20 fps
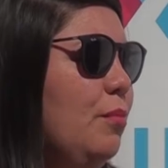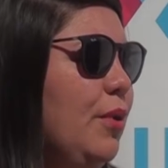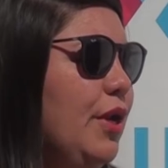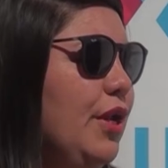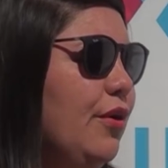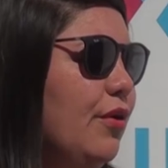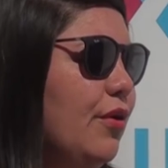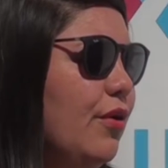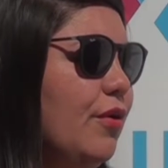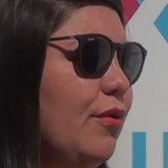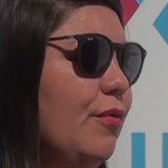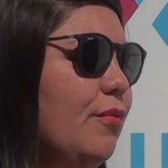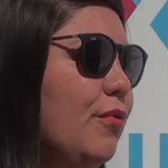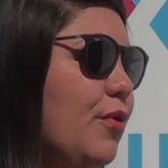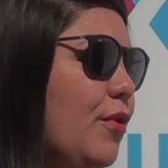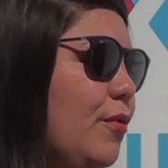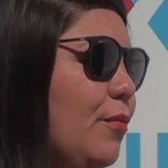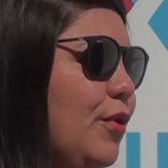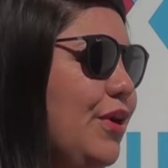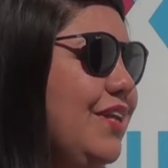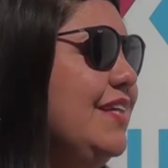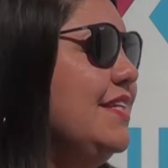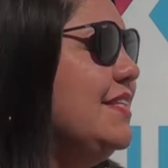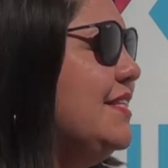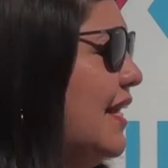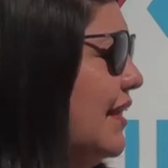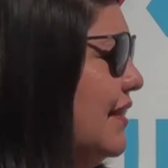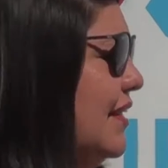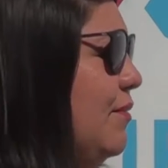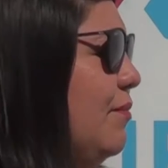pero como
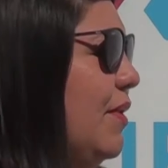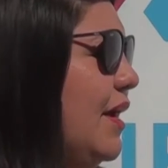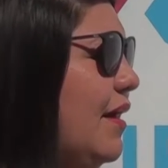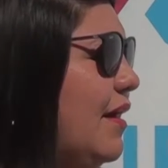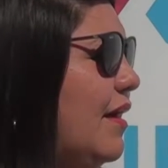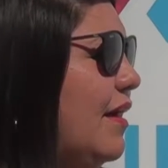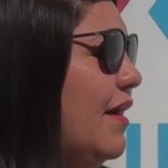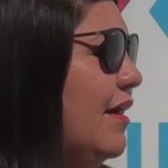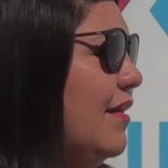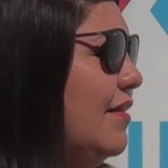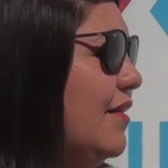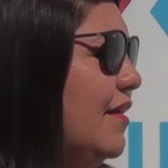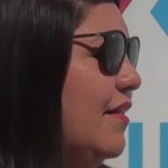iniciativa